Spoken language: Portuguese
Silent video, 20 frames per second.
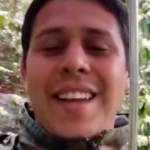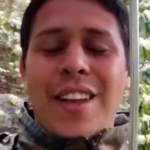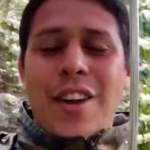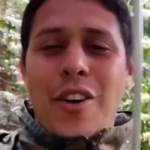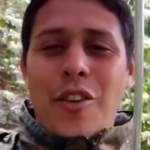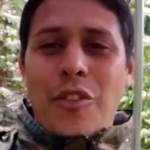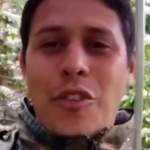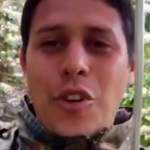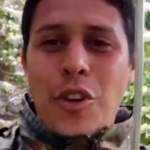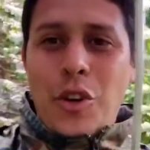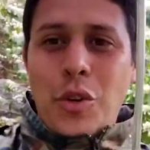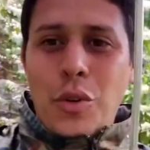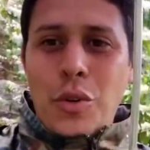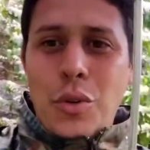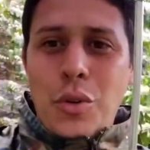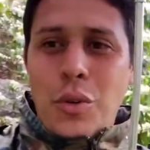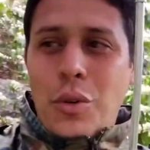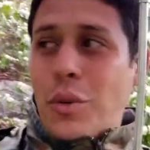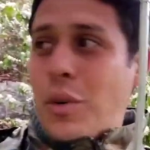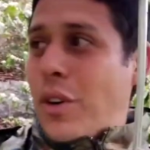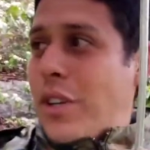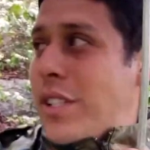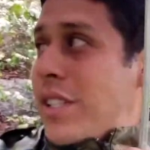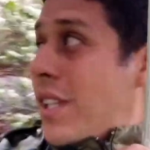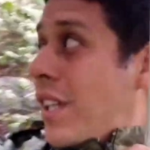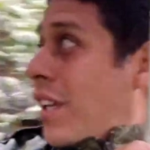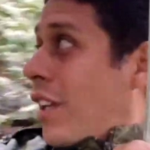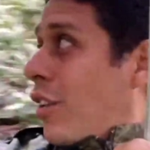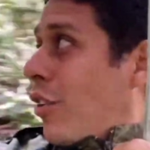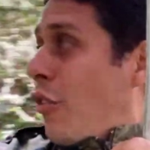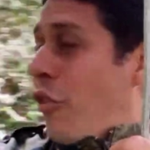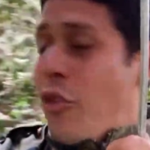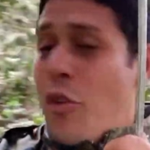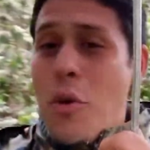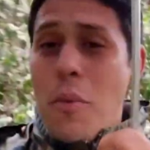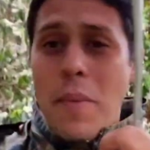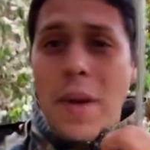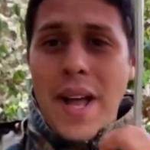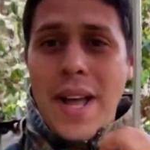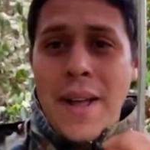Eu fico conseguindo
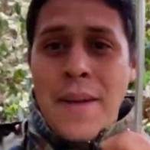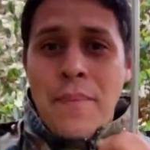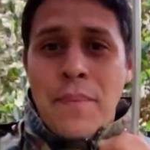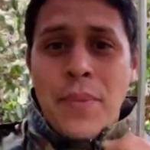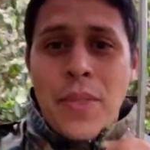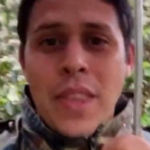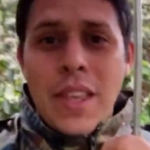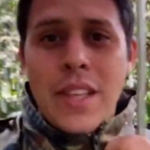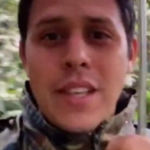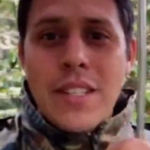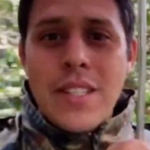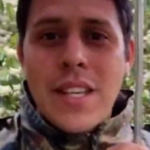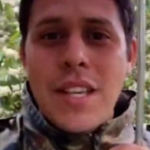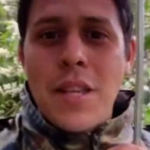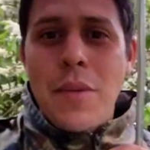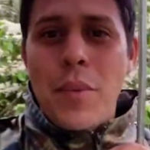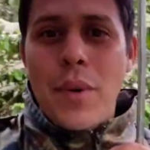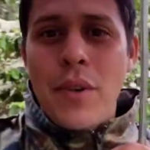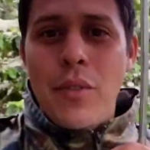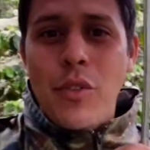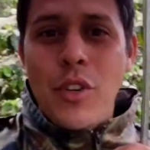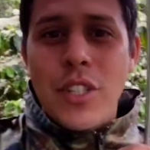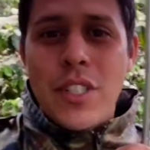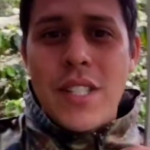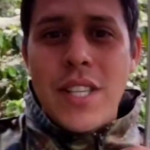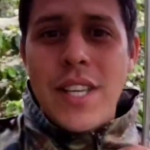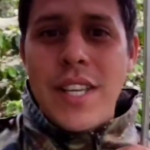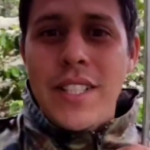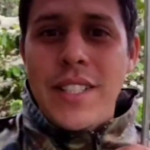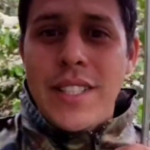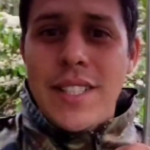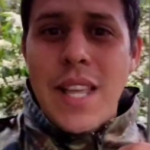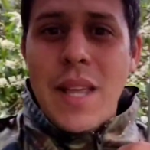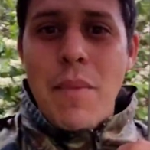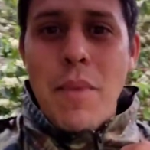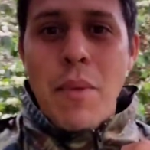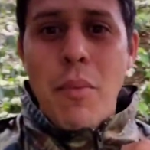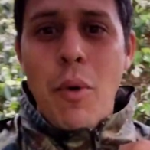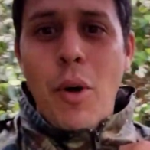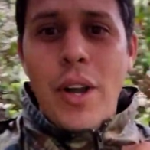filmar isso aí para vocês sem
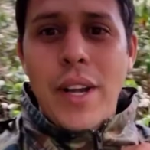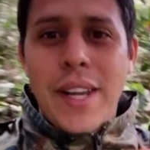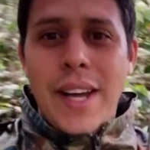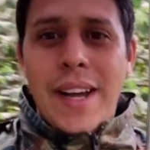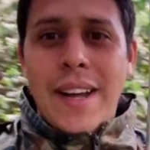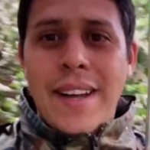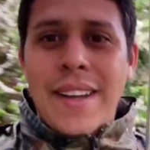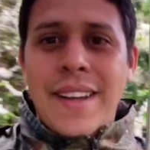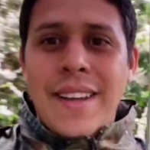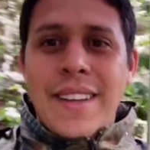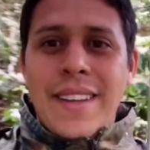me molhar.